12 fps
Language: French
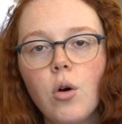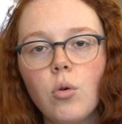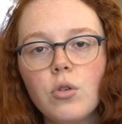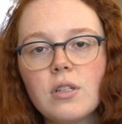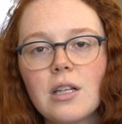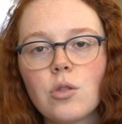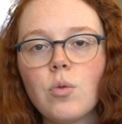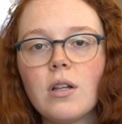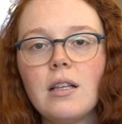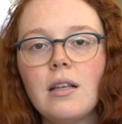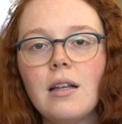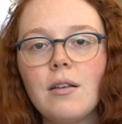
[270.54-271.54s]
au lieu que ce soit
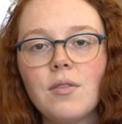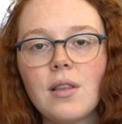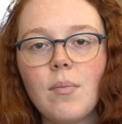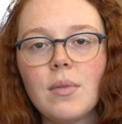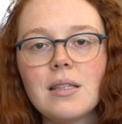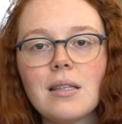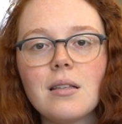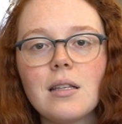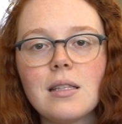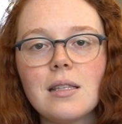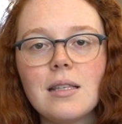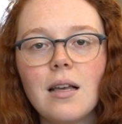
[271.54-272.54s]
des vitamines
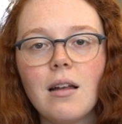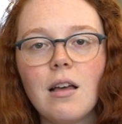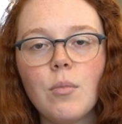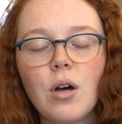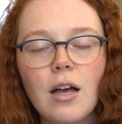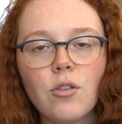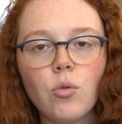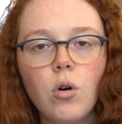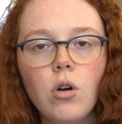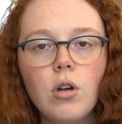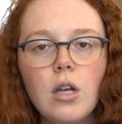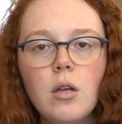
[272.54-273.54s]
synthétisées en
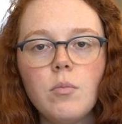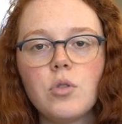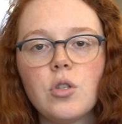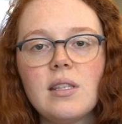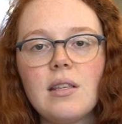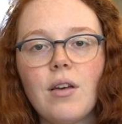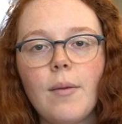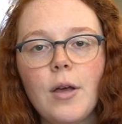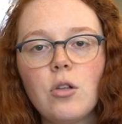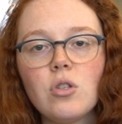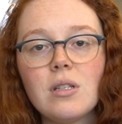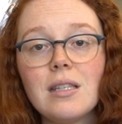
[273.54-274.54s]
laboratoire. Ça, c'est vraiment
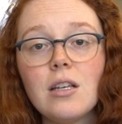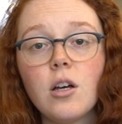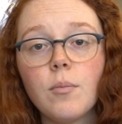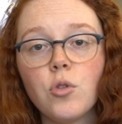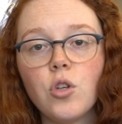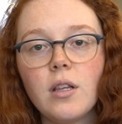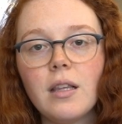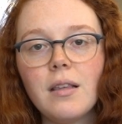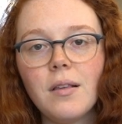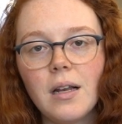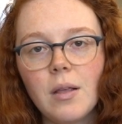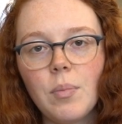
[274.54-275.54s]
utilisé comme tonique
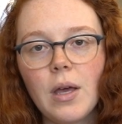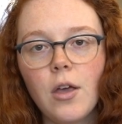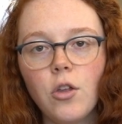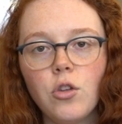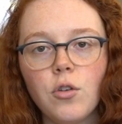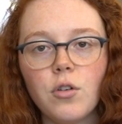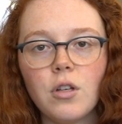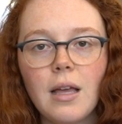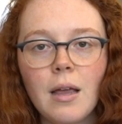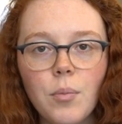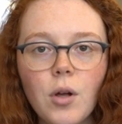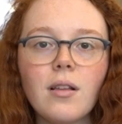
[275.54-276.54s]
dans les périodes
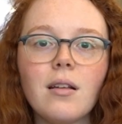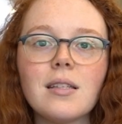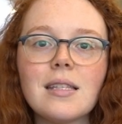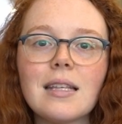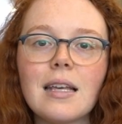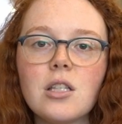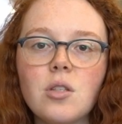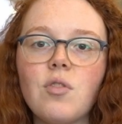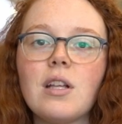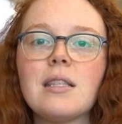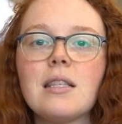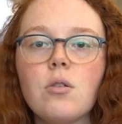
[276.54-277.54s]
d'important stress,
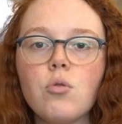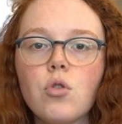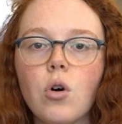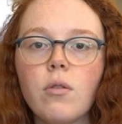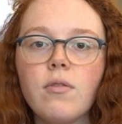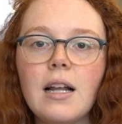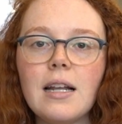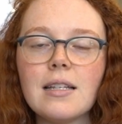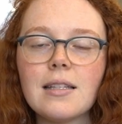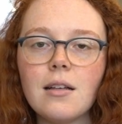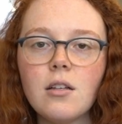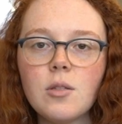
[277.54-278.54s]
fatigue ou
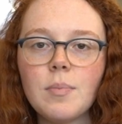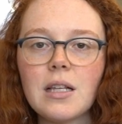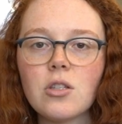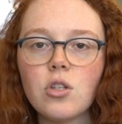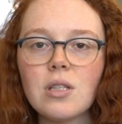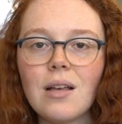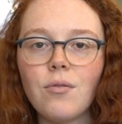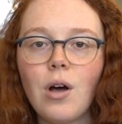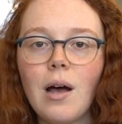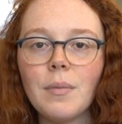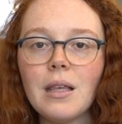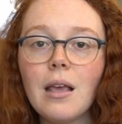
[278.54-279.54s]
convalescence parce que ça va
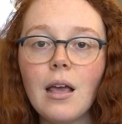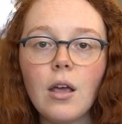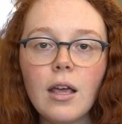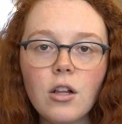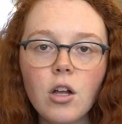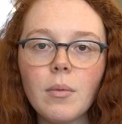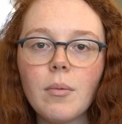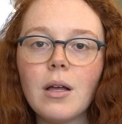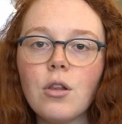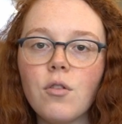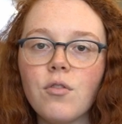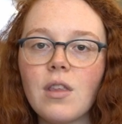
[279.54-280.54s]
amener énormément
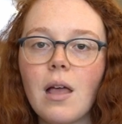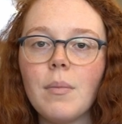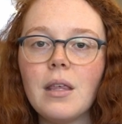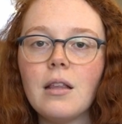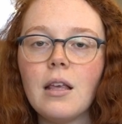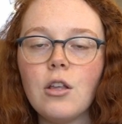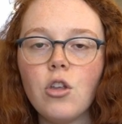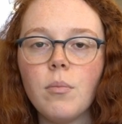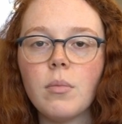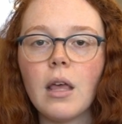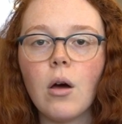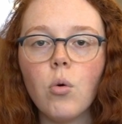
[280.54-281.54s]
de vitamines et de
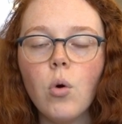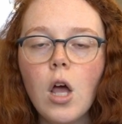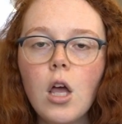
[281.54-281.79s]
minéraux,